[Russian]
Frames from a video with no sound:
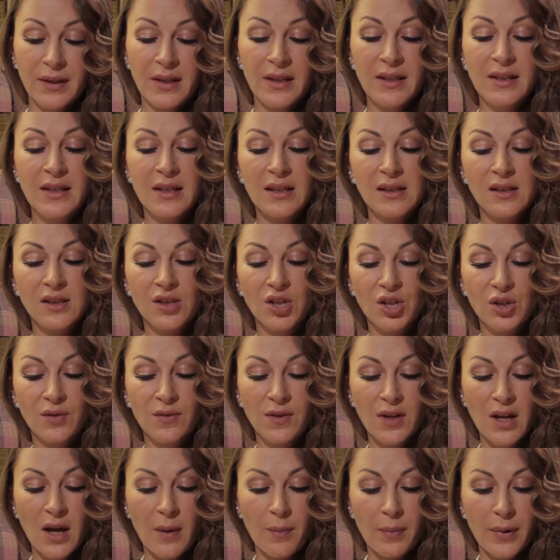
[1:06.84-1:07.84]
и если
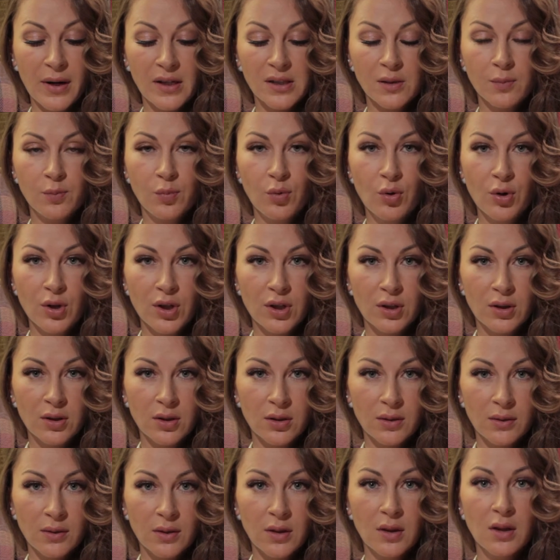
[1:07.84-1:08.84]
швея
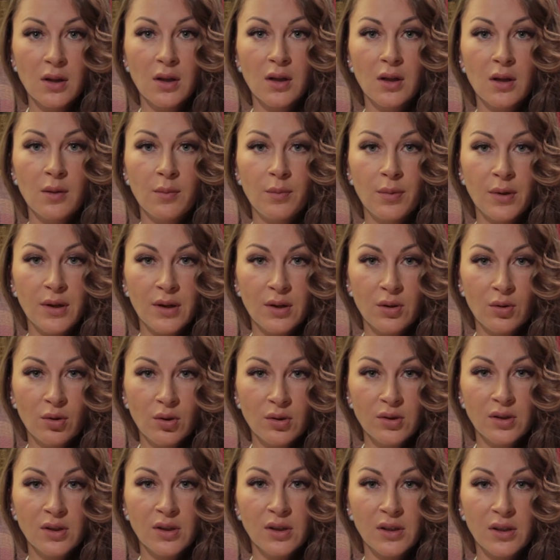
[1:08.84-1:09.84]
проспорит,
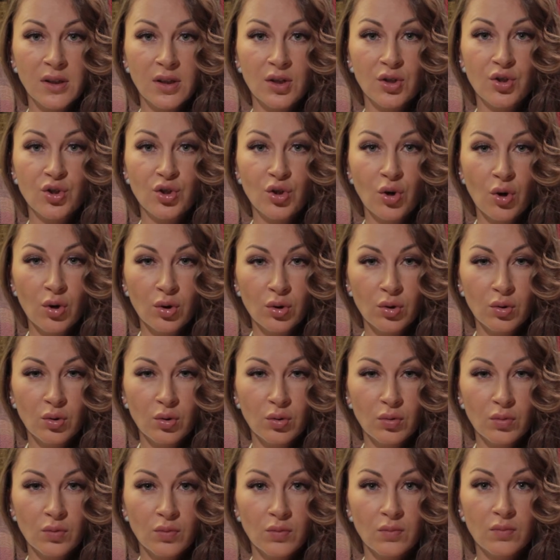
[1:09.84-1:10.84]
придется ей
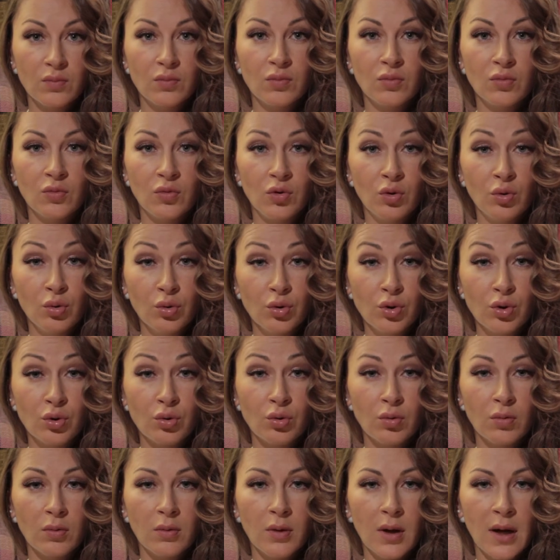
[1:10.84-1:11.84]
черту
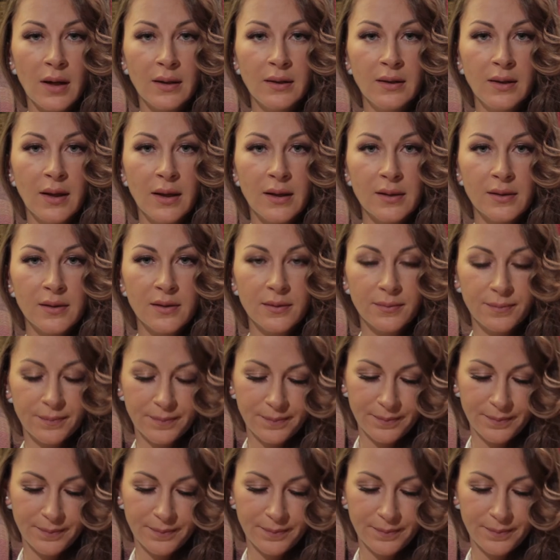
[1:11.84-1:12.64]
душу отдать.